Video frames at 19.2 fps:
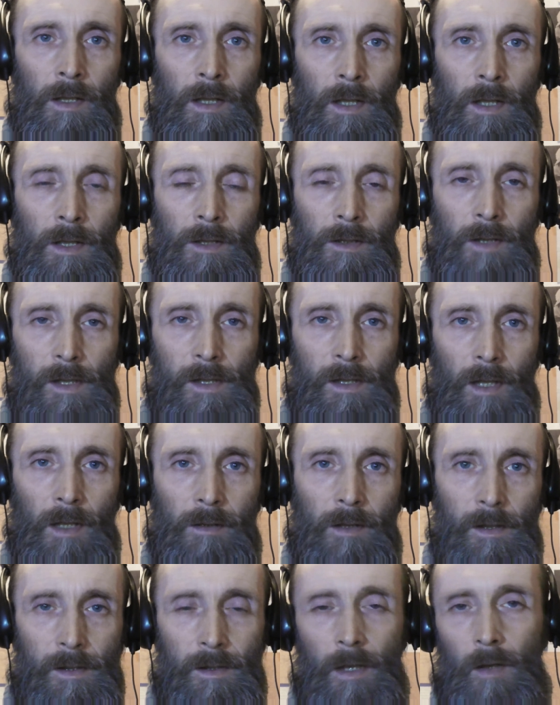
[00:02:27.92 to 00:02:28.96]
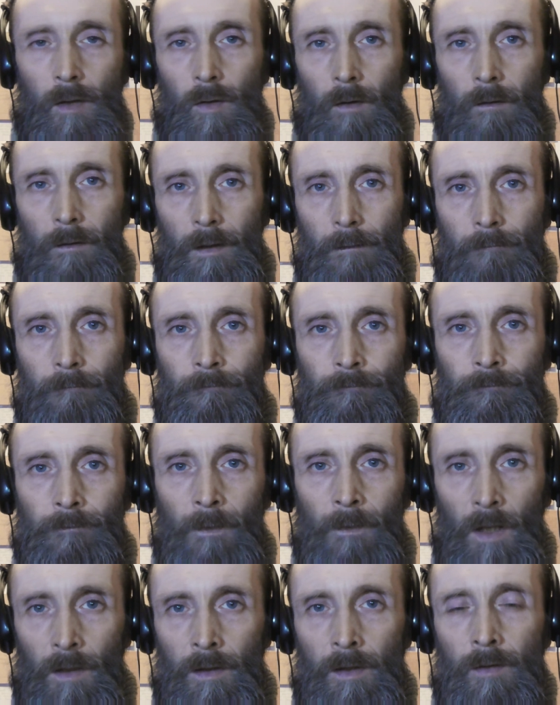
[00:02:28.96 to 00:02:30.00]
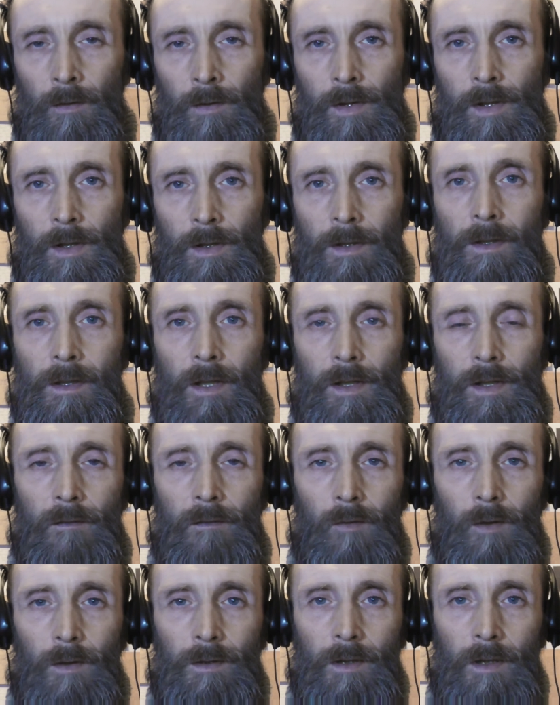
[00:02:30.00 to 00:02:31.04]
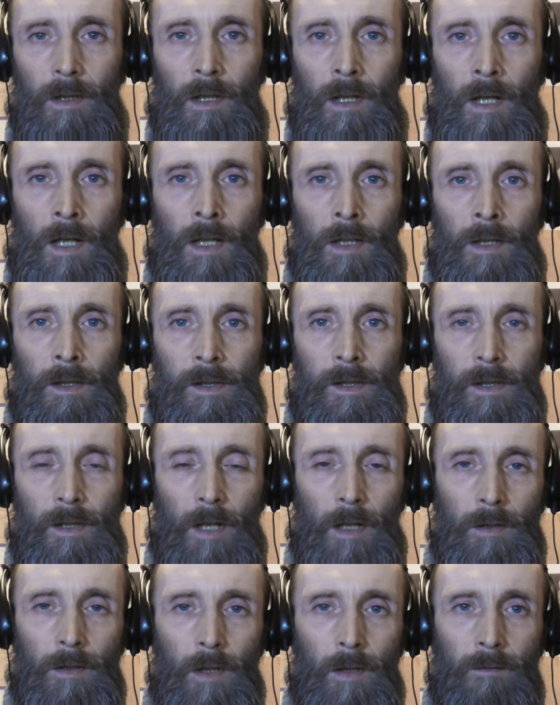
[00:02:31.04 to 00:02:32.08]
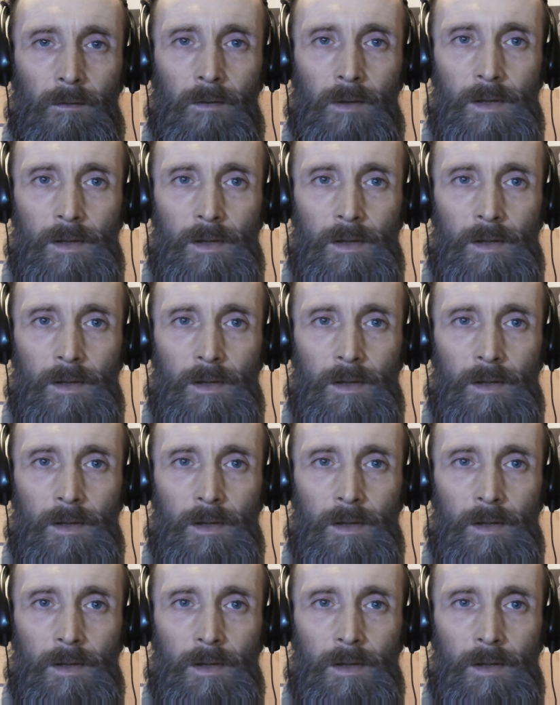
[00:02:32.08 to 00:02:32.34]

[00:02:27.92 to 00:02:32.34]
или недостатка здоровья, как детеныши диких животных страдают в